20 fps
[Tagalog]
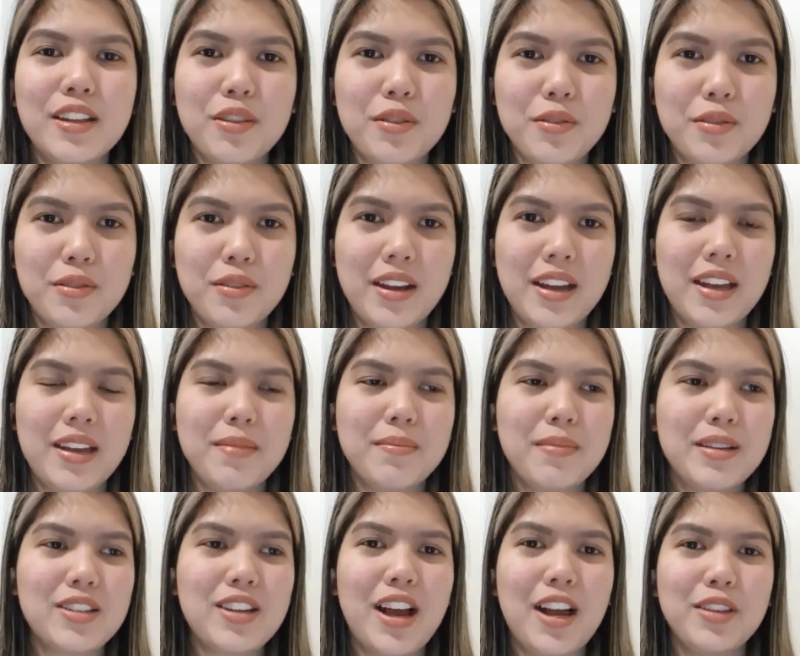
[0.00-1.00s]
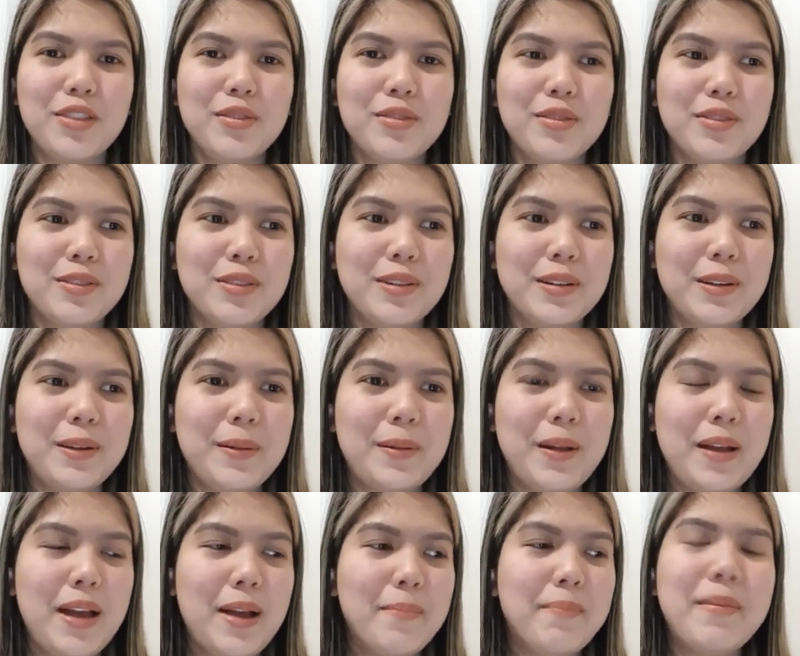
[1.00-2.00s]
na to ay masyadong
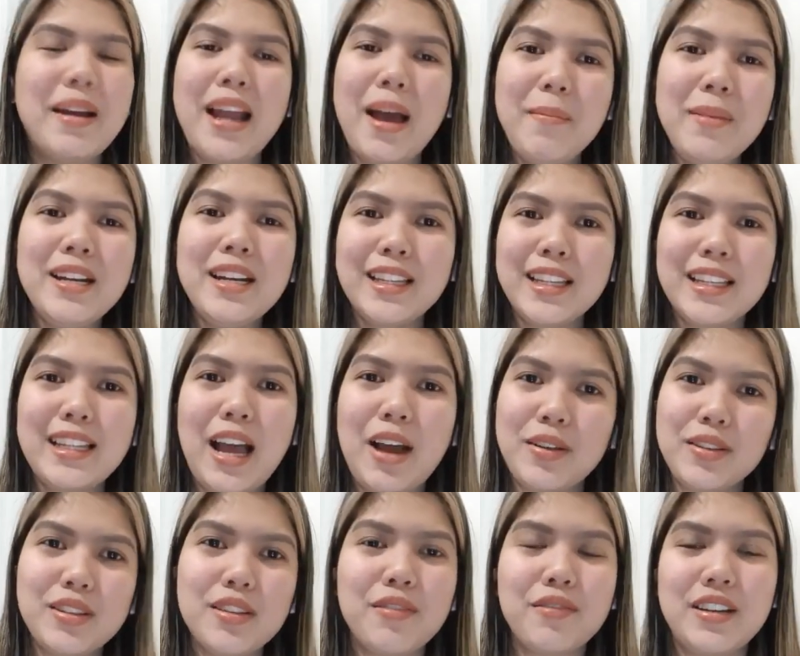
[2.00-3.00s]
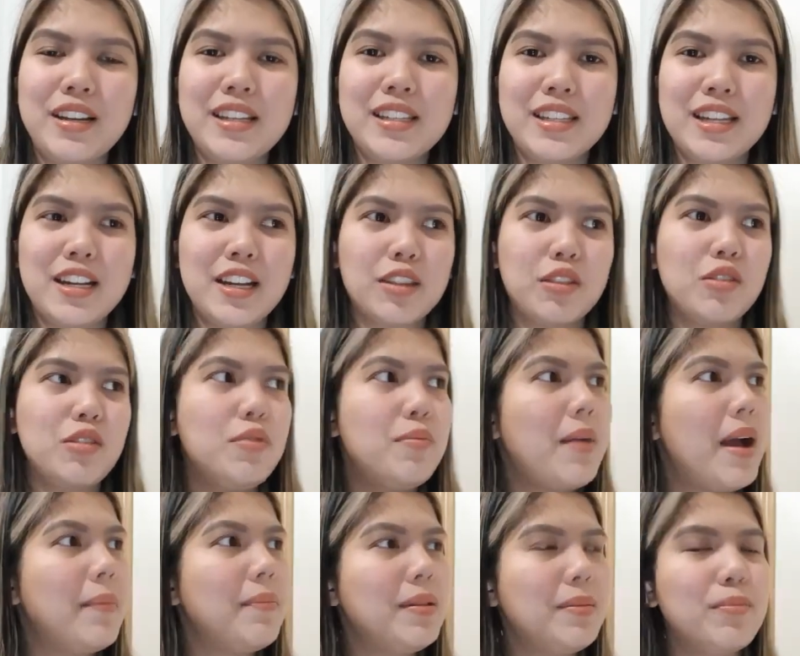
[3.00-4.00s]
maraming natatakot sa Philistine na to.
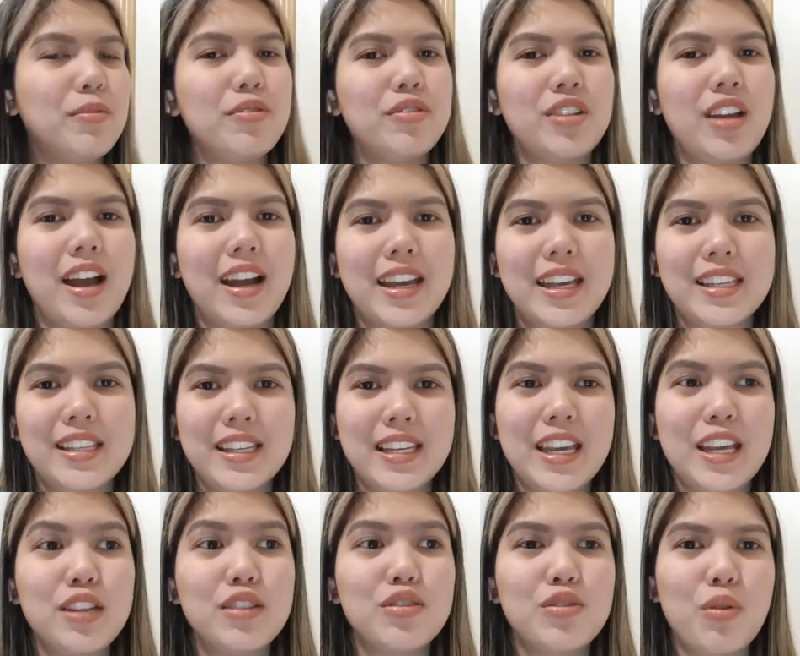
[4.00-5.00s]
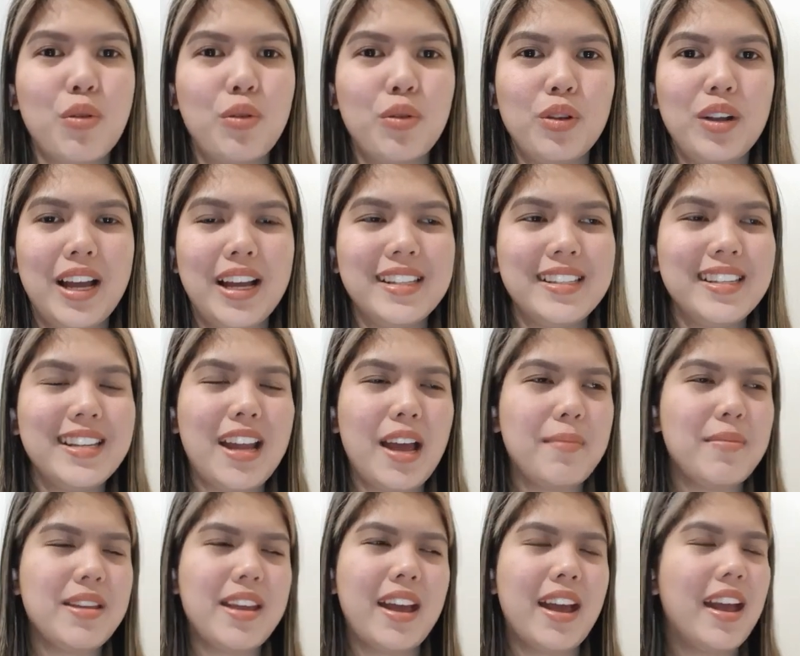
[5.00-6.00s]
Lumapit po siya kay King Saul at
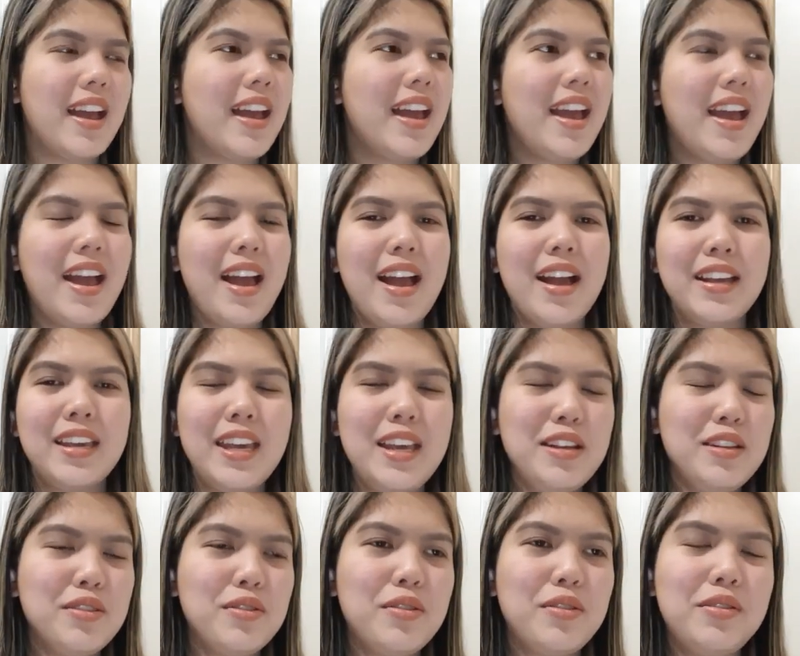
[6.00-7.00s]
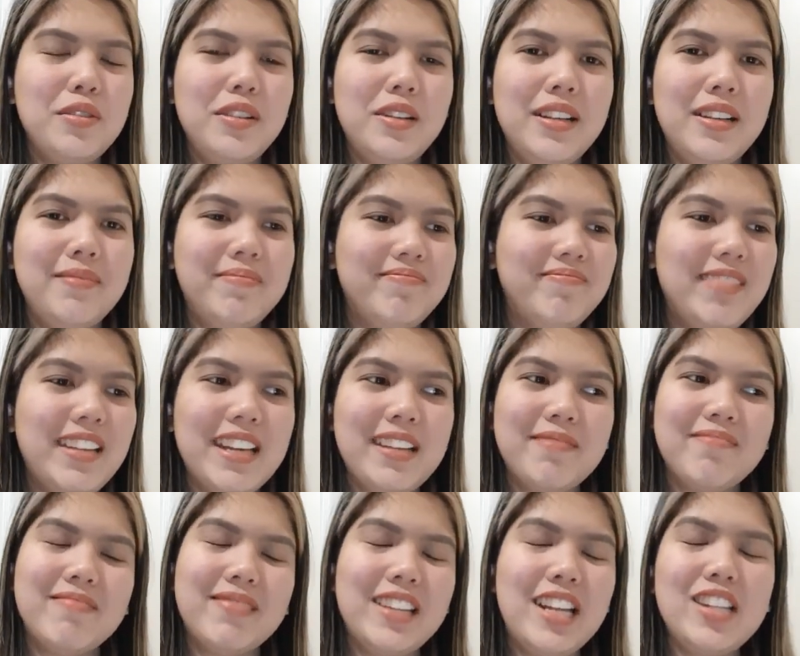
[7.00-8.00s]
sinabi niya, King Saul, like,
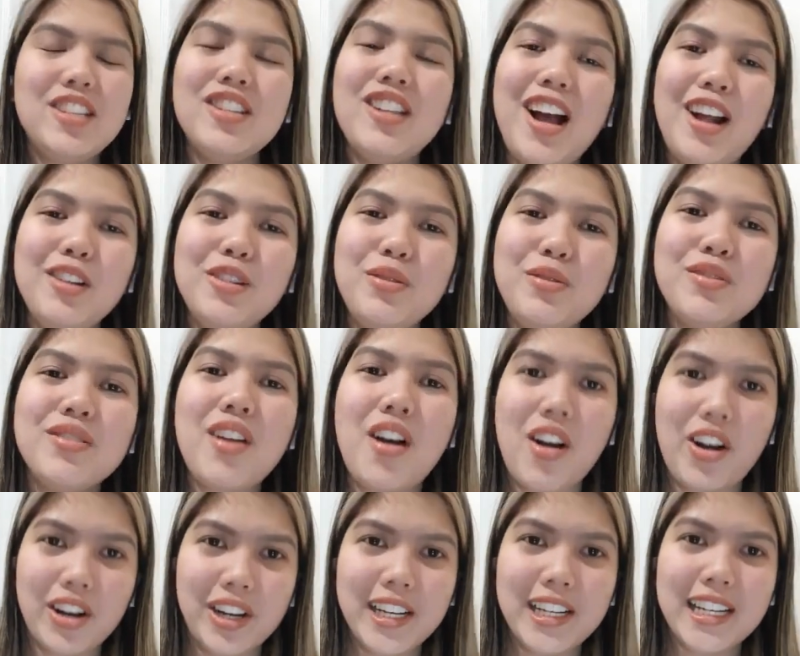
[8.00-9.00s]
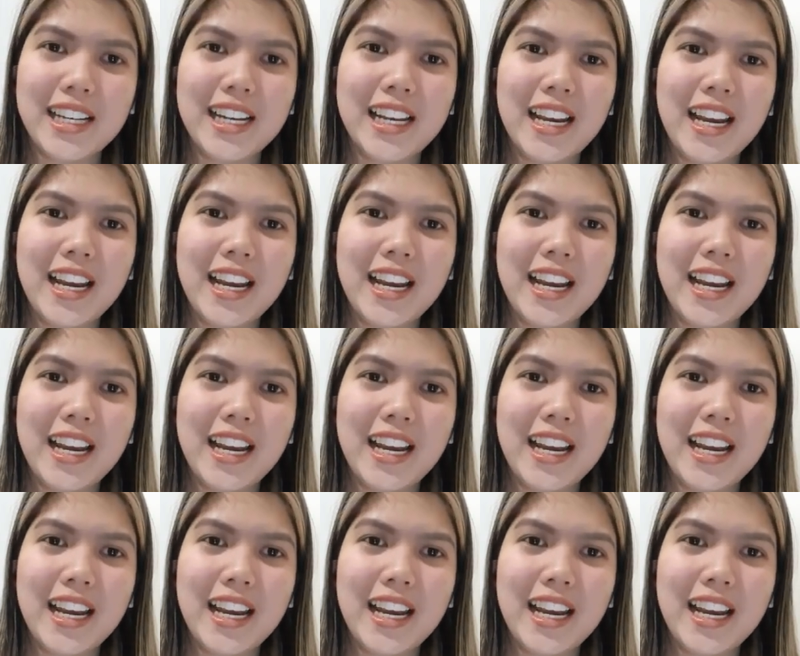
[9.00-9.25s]
let's not lose heart.